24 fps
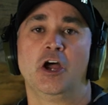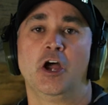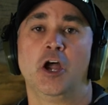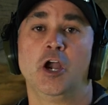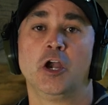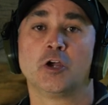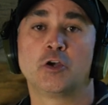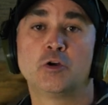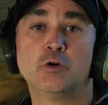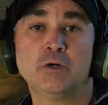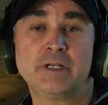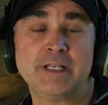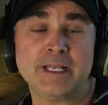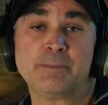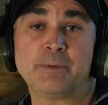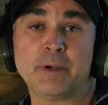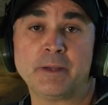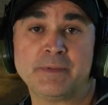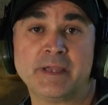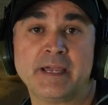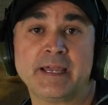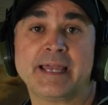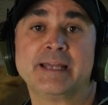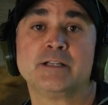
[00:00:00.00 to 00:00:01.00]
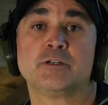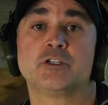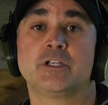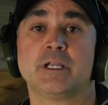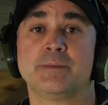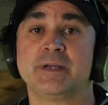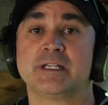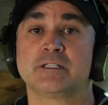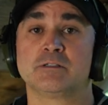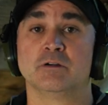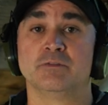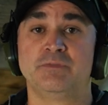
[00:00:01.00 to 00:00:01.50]
Un coup que les premiers
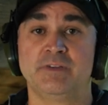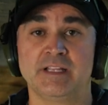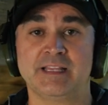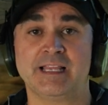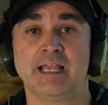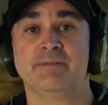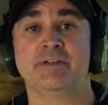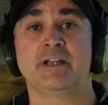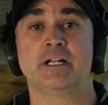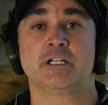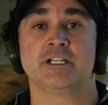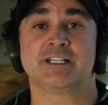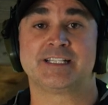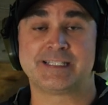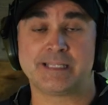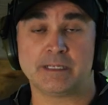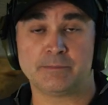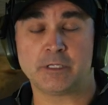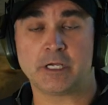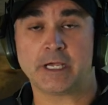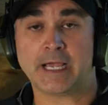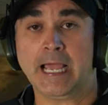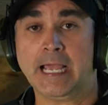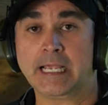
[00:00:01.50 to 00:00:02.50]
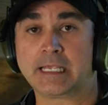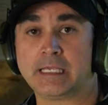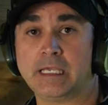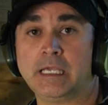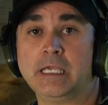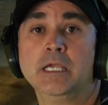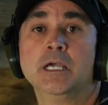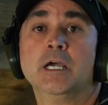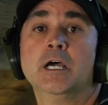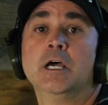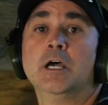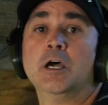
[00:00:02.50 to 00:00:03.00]
ajustements sont faits avec le système de
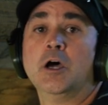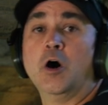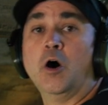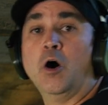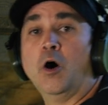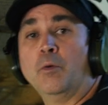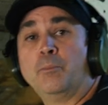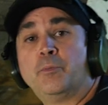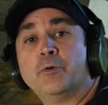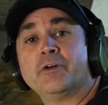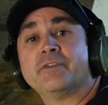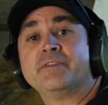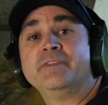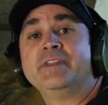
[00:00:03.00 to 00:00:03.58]
racking, on peut